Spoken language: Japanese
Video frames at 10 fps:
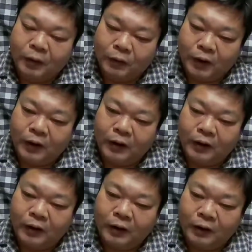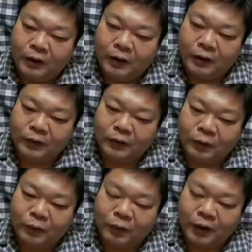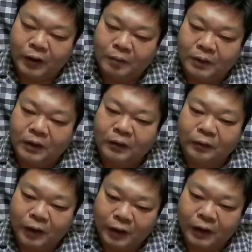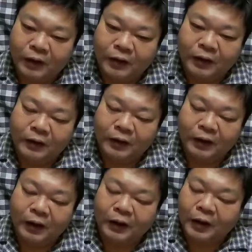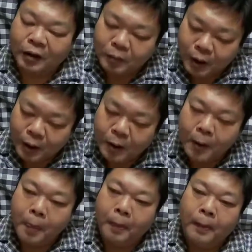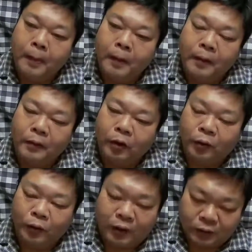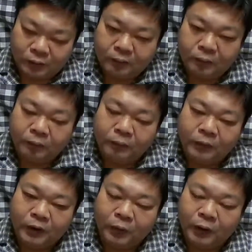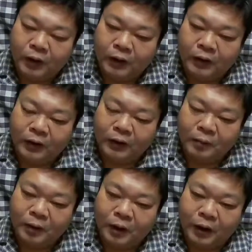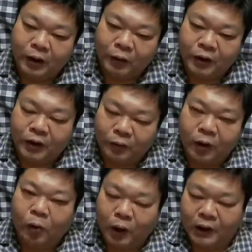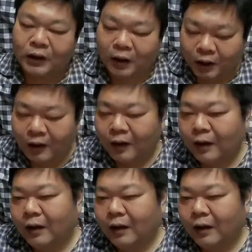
なのでアンテナ外すことはありえませんのでアンテナつけてたんであれば聞こえるはず聞こえなかったんであれば電源を切ってるか壊れてたか